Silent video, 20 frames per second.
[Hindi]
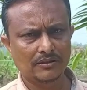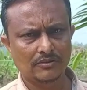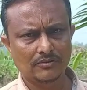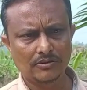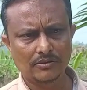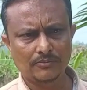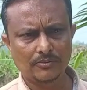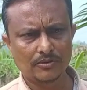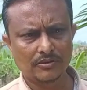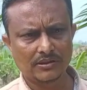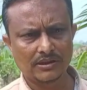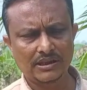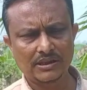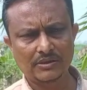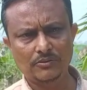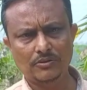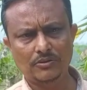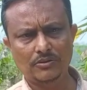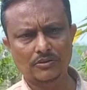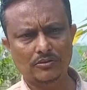बंगाल
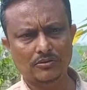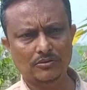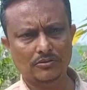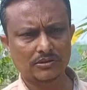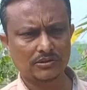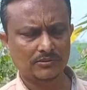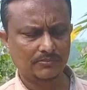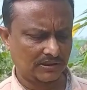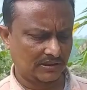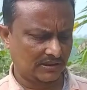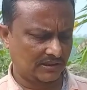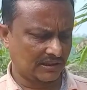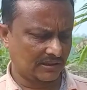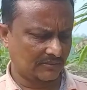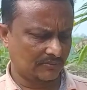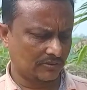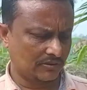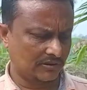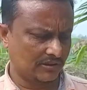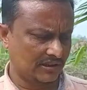बकरी और क्रॉस बीट
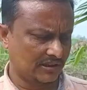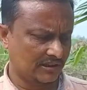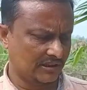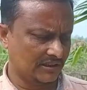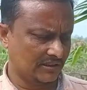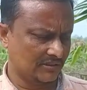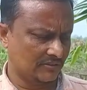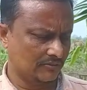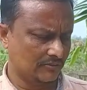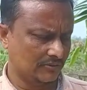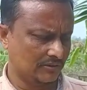का बकरी है